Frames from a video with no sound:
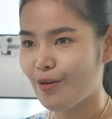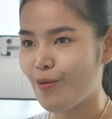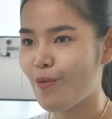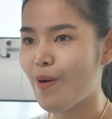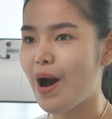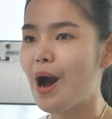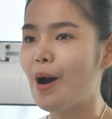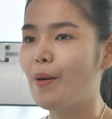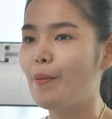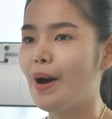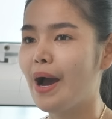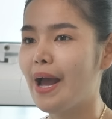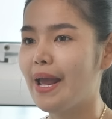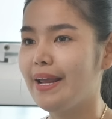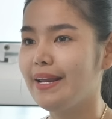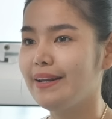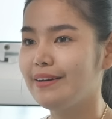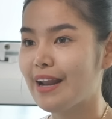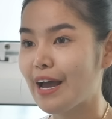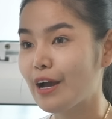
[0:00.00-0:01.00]
วางไว้
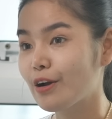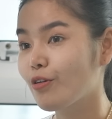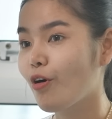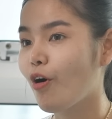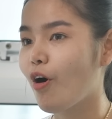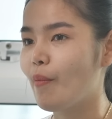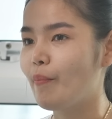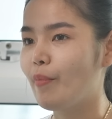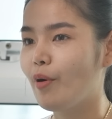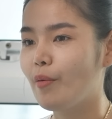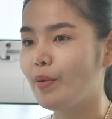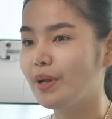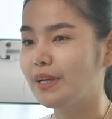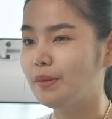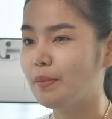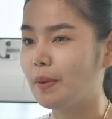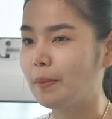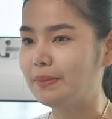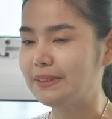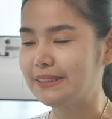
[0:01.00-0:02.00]
นั่งกอดเพราะว่า
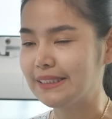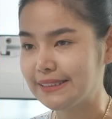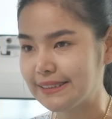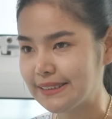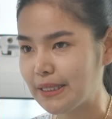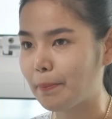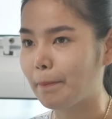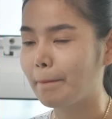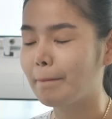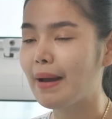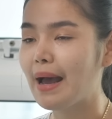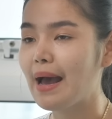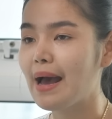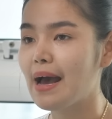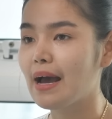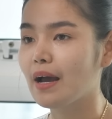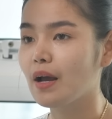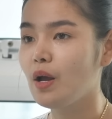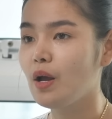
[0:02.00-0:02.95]
แบบมันจะเจ็บมาก